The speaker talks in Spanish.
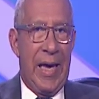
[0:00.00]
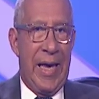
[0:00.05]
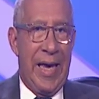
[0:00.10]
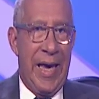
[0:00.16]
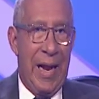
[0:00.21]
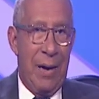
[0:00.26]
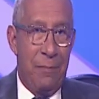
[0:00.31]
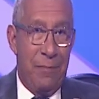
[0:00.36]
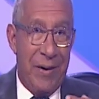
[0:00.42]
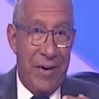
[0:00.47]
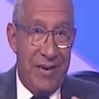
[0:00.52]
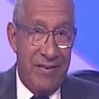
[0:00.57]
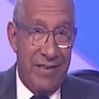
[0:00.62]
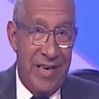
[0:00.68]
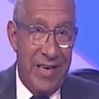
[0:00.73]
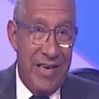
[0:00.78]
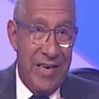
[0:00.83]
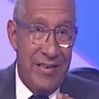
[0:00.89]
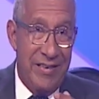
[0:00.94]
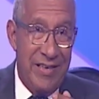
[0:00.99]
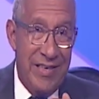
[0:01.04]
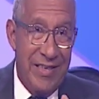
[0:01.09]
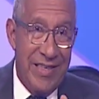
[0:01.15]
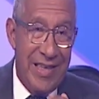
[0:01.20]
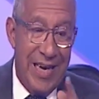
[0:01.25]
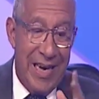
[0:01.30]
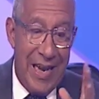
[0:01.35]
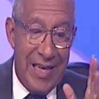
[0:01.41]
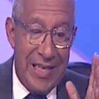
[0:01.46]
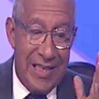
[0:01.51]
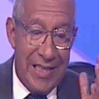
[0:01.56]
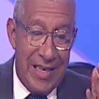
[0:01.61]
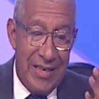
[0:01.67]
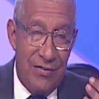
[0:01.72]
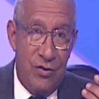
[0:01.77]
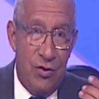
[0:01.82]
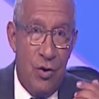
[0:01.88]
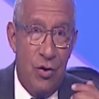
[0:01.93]
que al parecer existe la
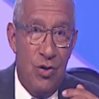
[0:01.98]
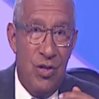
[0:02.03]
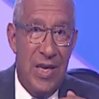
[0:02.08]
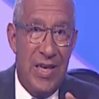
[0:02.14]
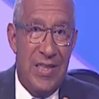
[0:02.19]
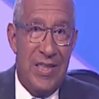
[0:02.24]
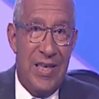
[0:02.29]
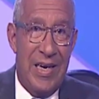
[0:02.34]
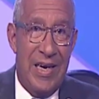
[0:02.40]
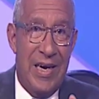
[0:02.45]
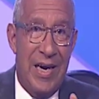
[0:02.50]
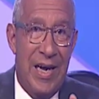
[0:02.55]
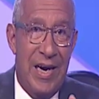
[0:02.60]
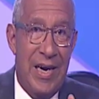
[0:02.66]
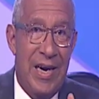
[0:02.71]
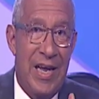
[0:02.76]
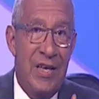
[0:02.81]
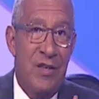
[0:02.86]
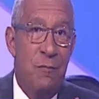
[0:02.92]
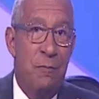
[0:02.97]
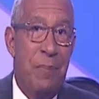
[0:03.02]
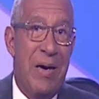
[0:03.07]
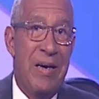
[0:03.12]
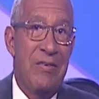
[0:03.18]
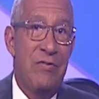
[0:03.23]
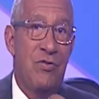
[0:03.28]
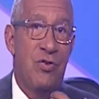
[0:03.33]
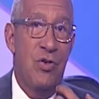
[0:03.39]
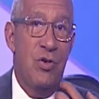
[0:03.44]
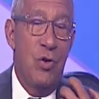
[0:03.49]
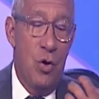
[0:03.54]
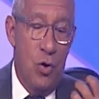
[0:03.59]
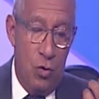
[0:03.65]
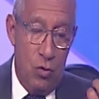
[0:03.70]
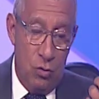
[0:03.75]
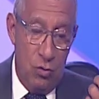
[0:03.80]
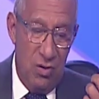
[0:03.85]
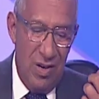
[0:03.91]
intención de entregar la
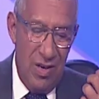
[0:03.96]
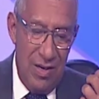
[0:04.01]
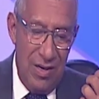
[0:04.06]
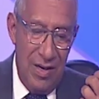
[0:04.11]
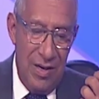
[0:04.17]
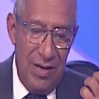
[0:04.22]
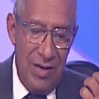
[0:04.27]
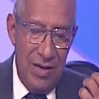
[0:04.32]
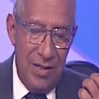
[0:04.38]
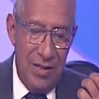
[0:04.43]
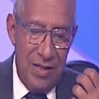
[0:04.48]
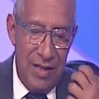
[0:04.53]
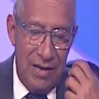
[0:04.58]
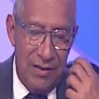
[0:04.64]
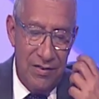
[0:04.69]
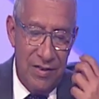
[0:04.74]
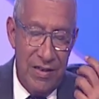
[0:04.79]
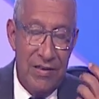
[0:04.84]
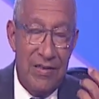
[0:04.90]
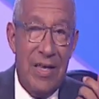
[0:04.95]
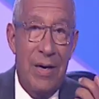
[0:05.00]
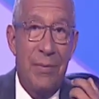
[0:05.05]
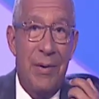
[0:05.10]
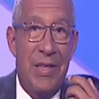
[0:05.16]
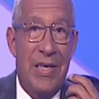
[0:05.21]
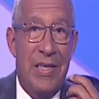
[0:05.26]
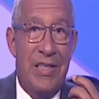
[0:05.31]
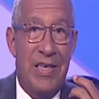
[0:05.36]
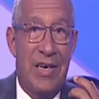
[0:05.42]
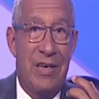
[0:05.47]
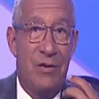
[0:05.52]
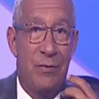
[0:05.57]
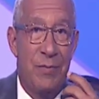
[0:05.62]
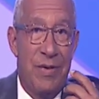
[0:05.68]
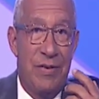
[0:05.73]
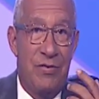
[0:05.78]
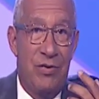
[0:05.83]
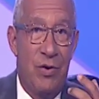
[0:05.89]
expansión del sistema de
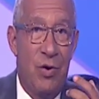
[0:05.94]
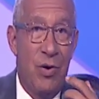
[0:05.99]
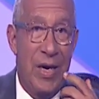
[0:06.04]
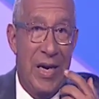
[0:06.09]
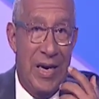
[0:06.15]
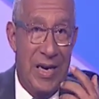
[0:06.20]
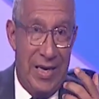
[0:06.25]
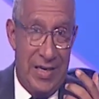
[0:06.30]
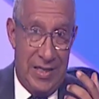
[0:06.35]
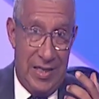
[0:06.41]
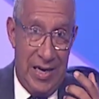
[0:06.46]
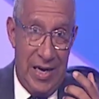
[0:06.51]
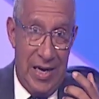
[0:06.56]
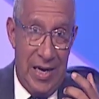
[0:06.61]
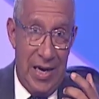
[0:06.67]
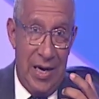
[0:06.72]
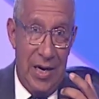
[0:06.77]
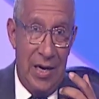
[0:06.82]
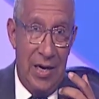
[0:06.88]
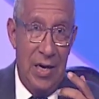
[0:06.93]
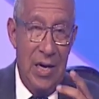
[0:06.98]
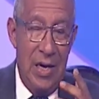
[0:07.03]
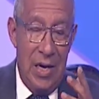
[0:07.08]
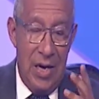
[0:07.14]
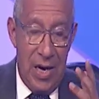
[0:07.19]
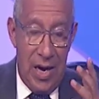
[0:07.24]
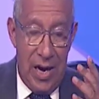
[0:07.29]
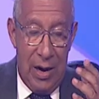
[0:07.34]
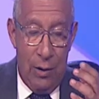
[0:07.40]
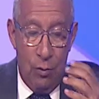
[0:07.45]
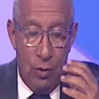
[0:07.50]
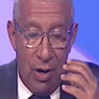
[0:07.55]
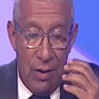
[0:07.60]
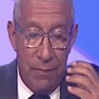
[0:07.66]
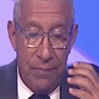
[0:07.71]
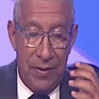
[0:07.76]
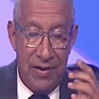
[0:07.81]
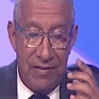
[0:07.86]
transmisión eléctrica a
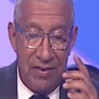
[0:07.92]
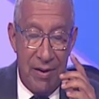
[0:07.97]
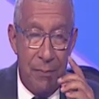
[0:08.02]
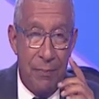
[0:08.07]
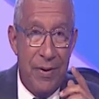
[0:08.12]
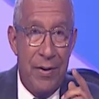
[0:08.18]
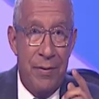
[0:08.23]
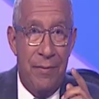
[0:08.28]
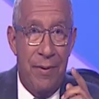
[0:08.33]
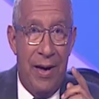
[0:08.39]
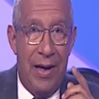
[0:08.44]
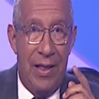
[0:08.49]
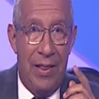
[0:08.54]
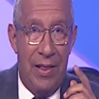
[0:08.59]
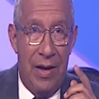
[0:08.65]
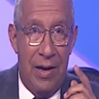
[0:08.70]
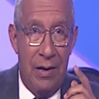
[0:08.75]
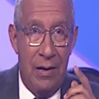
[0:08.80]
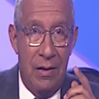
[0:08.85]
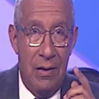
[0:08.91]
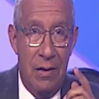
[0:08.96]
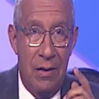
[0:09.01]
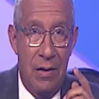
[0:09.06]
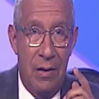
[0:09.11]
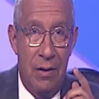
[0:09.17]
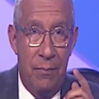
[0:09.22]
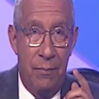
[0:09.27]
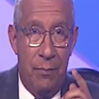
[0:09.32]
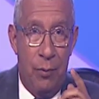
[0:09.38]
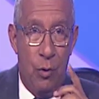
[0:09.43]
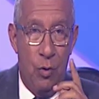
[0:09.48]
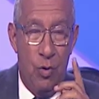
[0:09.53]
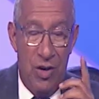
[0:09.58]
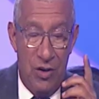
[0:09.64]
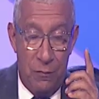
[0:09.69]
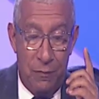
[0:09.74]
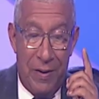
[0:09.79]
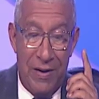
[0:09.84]
una empresa privada por
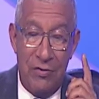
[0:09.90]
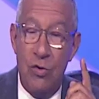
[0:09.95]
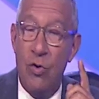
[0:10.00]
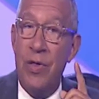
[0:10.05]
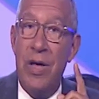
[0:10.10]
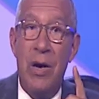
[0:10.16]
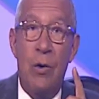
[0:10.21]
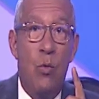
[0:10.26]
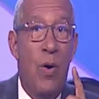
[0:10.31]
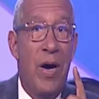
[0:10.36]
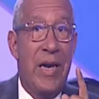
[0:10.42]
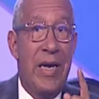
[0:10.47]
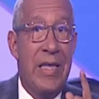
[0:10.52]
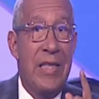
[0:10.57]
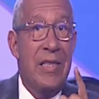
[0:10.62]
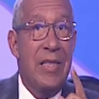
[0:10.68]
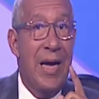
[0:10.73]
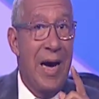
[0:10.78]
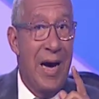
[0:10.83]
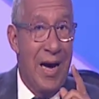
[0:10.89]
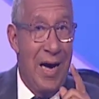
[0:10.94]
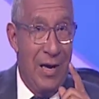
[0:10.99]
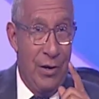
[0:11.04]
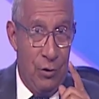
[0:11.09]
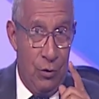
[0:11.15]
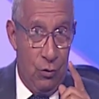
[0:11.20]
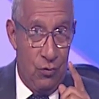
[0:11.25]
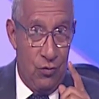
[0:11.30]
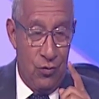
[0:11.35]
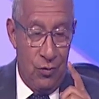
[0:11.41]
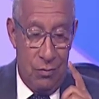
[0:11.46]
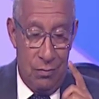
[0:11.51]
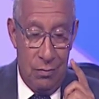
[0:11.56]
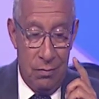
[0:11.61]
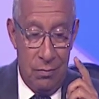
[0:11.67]
un espacio de 40 años.